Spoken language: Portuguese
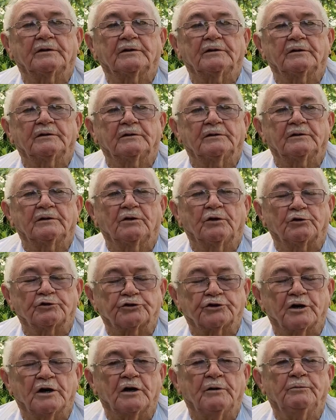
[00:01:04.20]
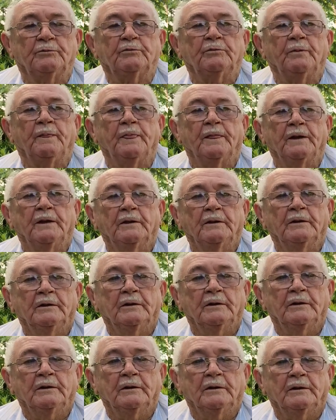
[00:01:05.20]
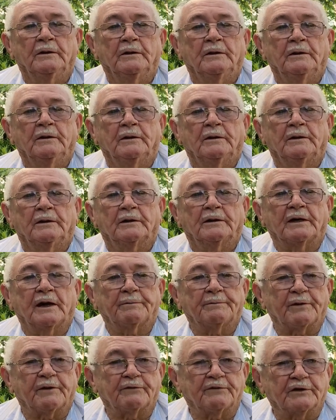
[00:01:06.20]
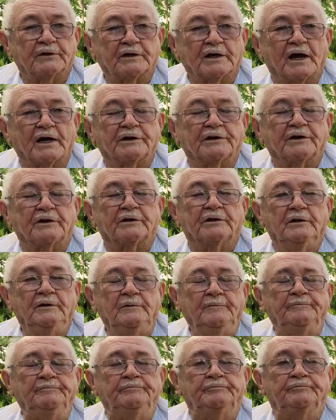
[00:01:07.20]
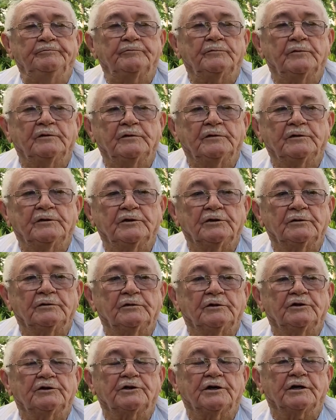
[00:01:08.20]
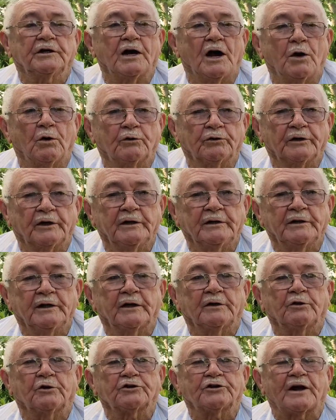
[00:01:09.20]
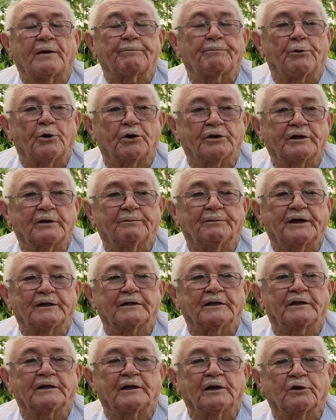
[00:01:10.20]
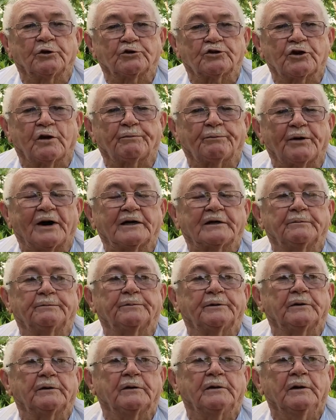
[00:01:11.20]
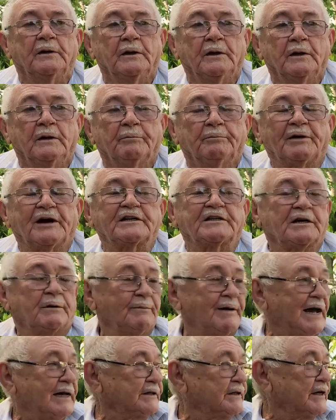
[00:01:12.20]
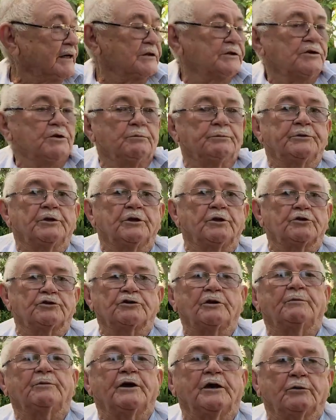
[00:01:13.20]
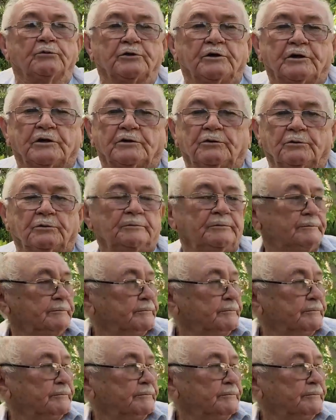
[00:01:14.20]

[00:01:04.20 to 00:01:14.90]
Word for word: que, que nós estamos, que é para evitar de, de, chegar alguém na nossa porta, batendo na nossa porta, para chamar a atenção porque nós estamos reunidos.